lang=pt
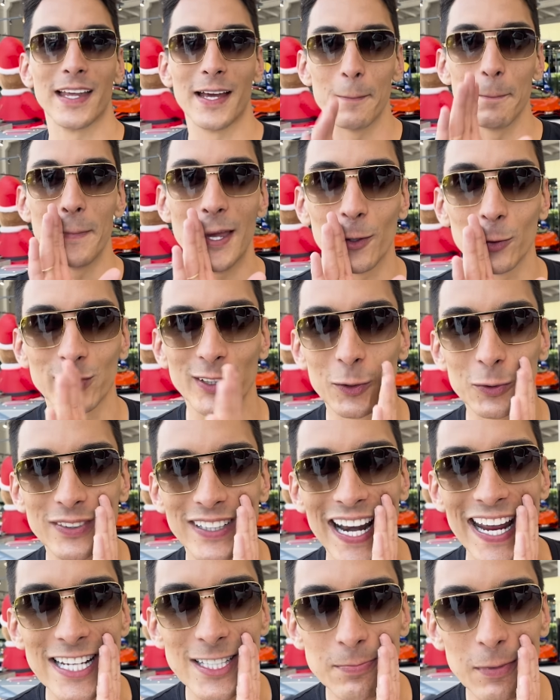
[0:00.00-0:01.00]
Meu, deu
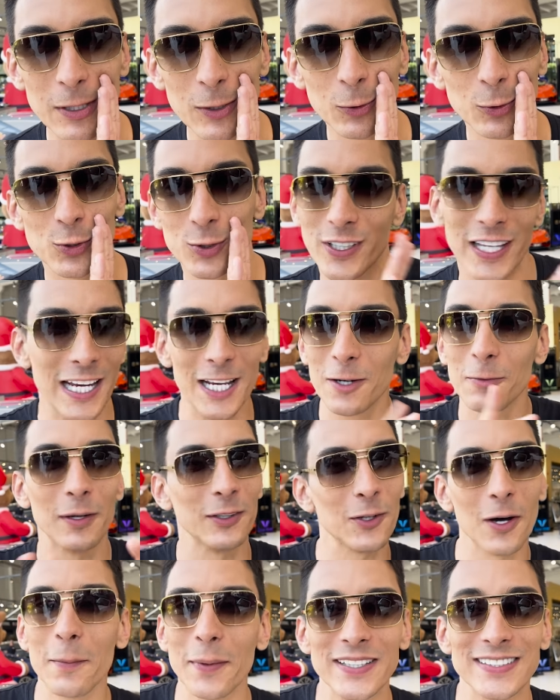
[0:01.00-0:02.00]
três minutos. Ele não
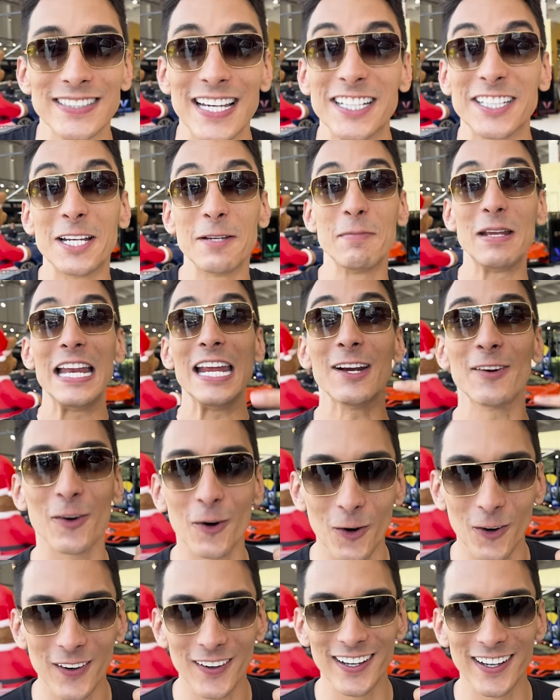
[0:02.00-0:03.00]
mandou uma mensagem, ele me
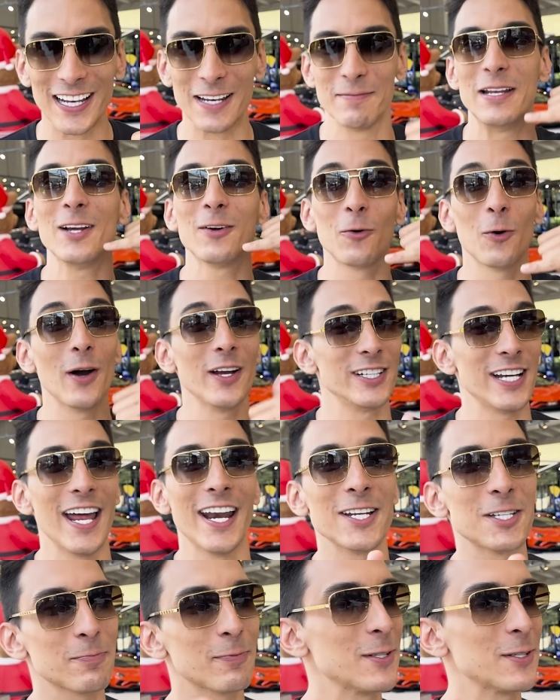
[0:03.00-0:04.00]
ligou. Ele me ligou, já
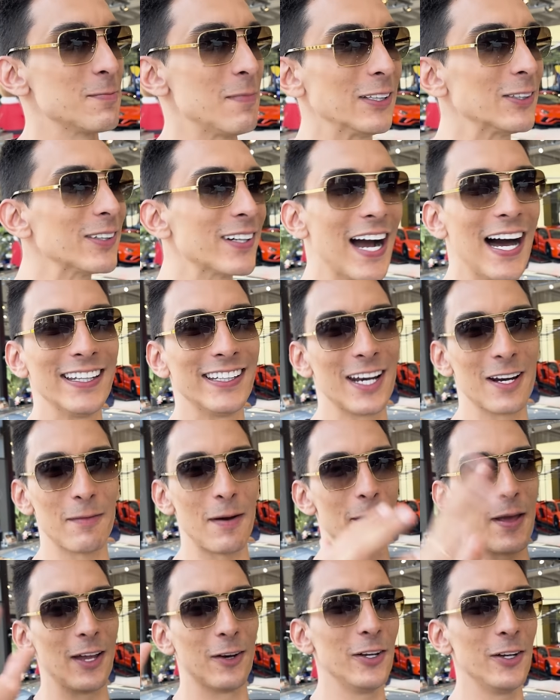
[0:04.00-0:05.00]
era tipo de madrugada, era
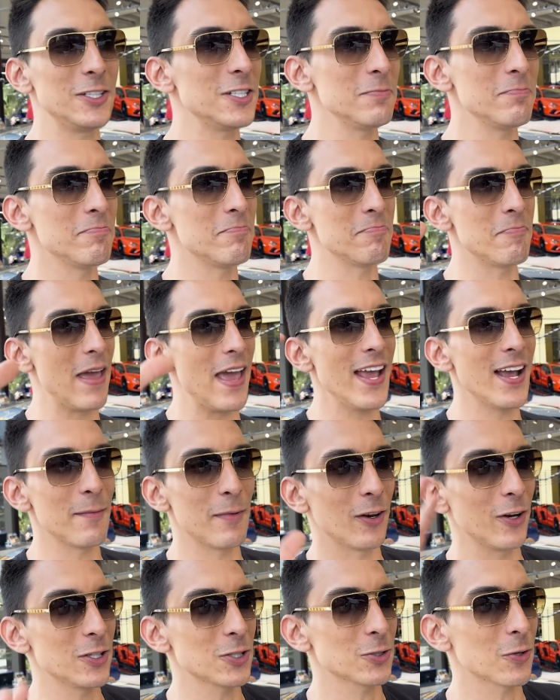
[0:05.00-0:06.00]
uma meia-noite e meia,
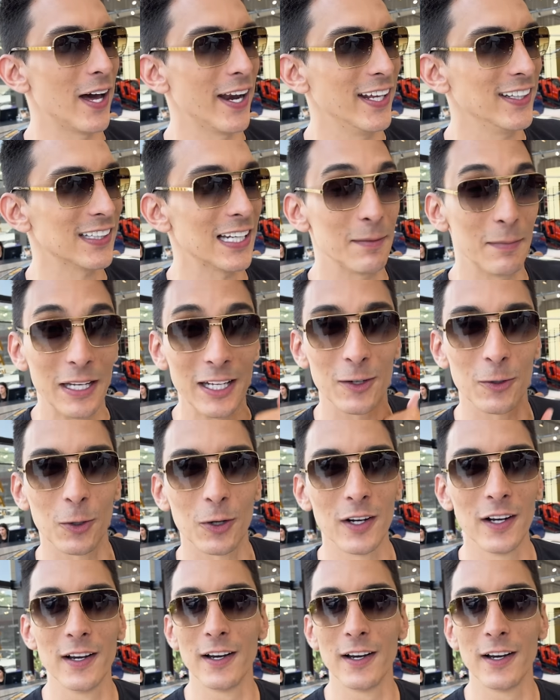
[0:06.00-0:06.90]
meia-noite e quarenta, ele me ligou.